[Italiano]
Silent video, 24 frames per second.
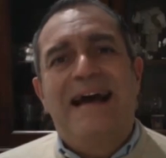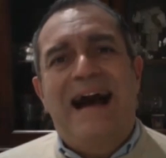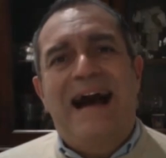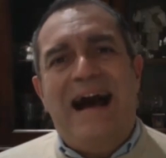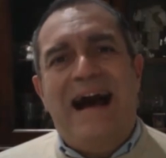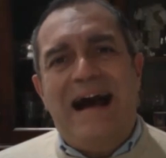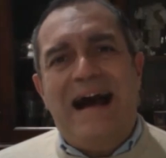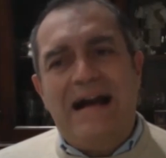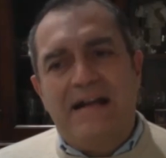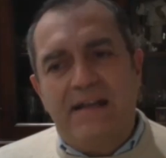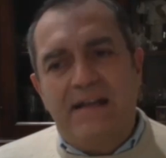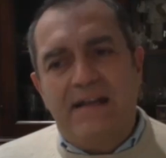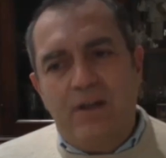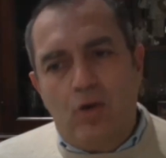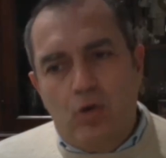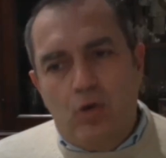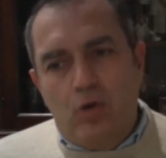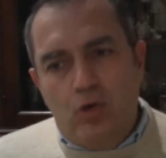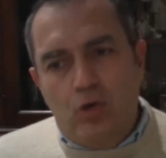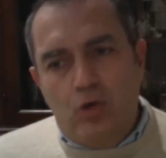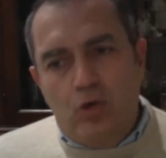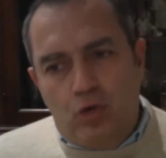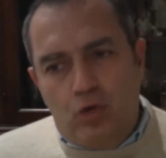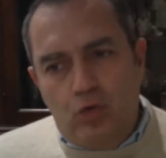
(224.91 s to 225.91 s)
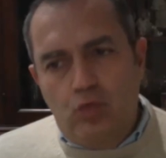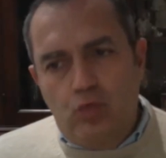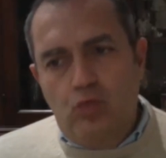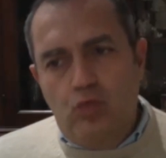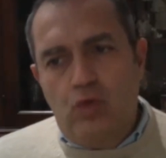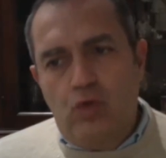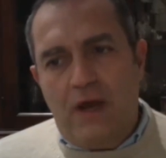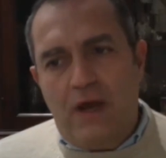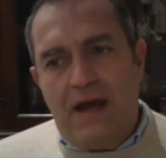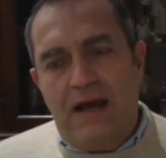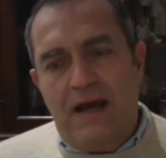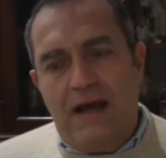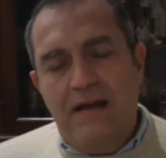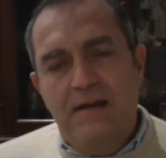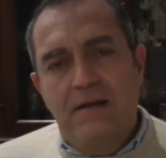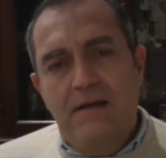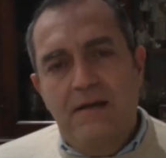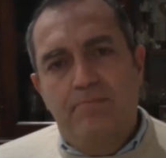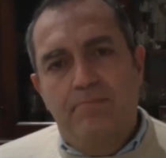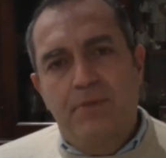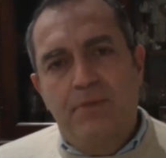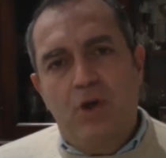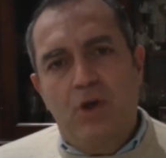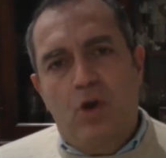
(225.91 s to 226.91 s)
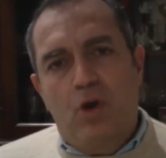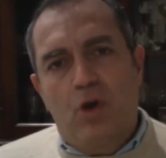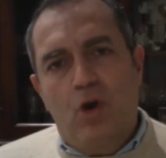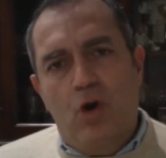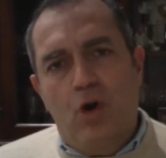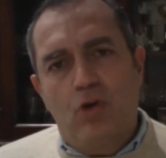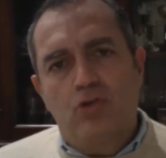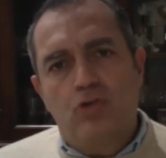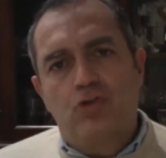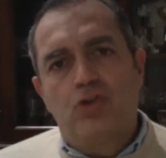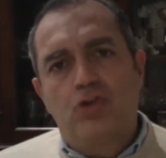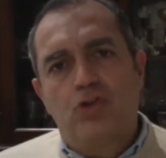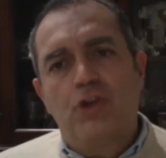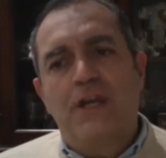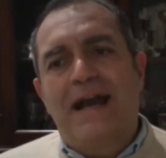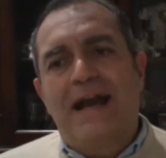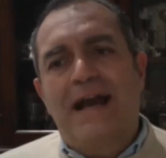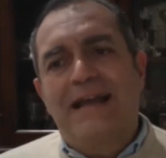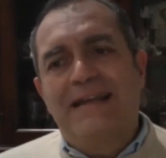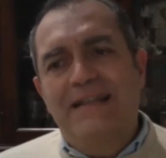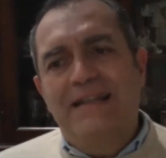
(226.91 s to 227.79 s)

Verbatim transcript: agricoltura biologica,